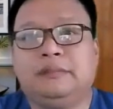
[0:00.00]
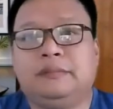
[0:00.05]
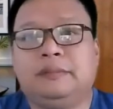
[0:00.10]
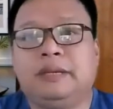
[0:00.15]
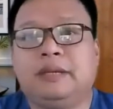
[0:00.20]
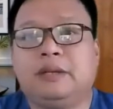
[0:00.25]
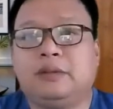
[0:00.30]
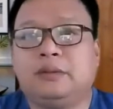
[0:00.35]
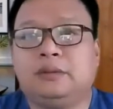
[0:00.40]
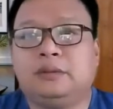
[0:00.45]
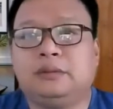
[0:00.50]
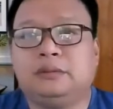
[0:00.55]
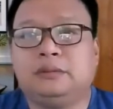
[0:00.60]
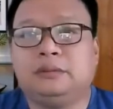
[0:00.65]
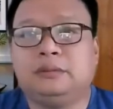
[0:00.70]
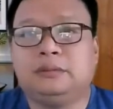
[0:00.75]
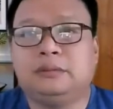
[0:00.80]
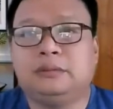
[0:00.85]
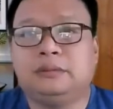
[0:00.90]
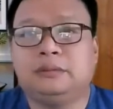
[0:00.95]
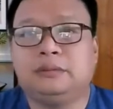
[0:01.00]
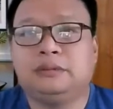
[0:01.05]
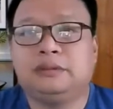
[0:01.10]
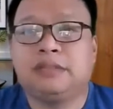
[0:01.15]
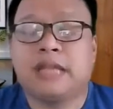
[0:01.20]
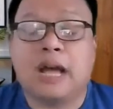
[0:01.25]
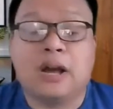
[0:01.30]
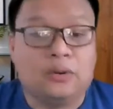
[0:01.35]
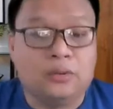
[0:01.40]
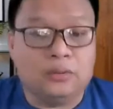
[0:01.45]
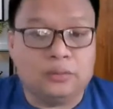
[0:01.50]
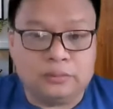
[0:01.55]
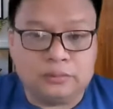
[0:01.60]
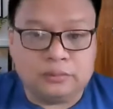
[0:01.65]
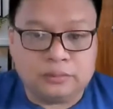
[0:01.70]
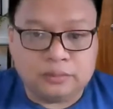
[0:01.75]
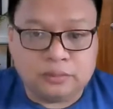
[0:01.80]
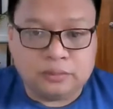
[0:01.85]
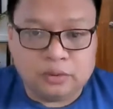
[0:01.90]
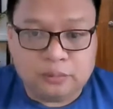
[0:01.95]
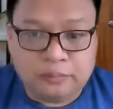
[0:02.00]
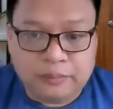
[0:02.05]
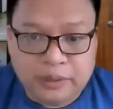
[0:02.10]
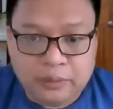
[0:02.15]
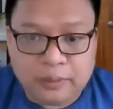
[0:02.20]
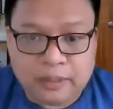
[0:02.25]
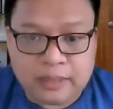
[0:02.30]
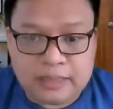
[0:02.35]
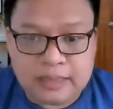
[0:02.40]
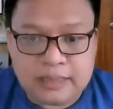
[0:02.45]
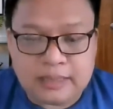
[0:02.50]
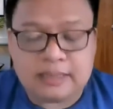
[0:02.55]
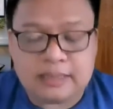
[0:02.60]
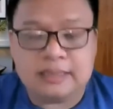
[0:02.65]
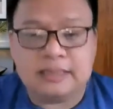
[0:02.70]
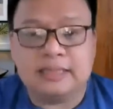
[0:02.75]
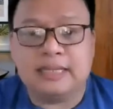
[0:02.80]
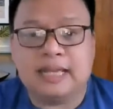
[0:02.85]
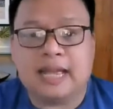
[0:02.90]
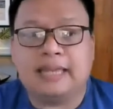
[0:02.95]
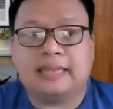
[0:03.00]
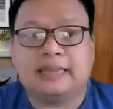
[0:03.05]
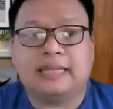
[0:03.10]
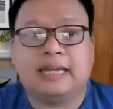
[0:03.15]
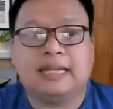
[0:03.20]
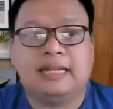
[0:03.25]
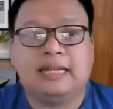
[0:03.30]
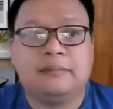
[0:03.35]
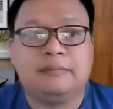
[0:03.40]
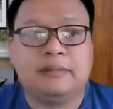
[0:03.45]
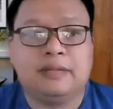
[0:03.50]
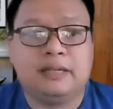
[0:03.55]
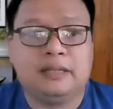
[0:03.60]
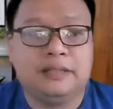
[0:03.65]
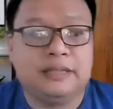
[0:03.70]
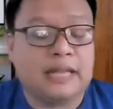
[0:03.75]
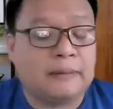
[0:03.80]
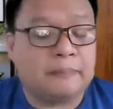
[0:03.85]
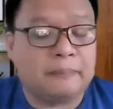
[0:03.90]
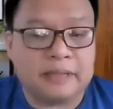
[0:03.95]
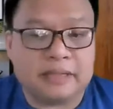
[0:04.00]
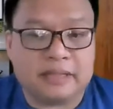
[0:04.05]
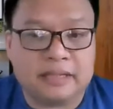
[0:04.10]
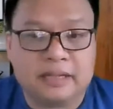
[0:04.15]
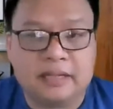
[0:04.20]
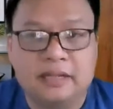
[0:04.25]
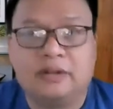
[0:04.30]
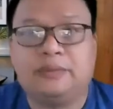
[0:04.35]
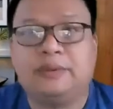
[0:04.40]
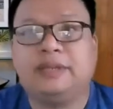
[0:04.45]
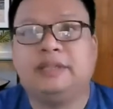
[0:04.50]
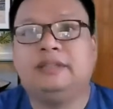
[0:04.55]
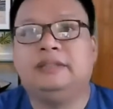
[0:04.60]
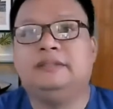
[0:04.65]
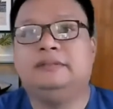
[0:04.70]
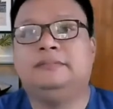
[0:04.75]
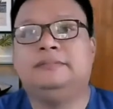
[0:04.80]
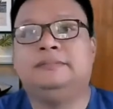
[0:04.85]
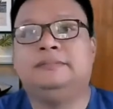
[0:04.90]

merong taong umiwas kahit na alam niya yung dapat niyang gawin.